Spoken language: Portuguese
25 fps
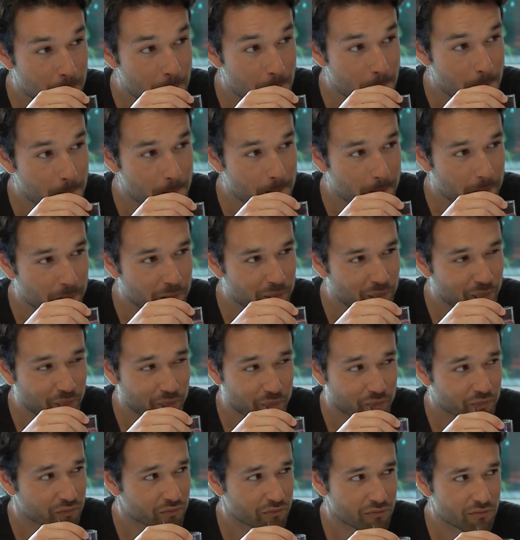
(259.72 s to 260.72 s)
mas sei lá,
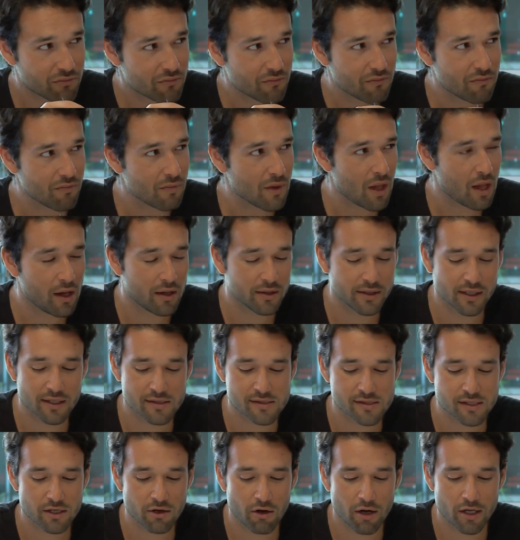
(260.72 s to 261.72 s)
noutros sítios. Ia
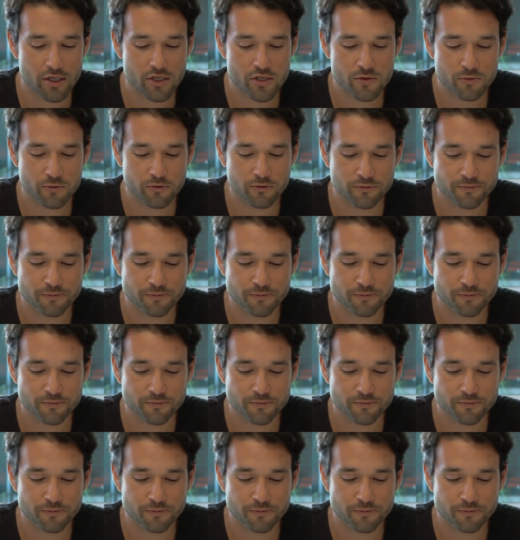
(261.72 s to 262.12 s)
ser ótimo. Seria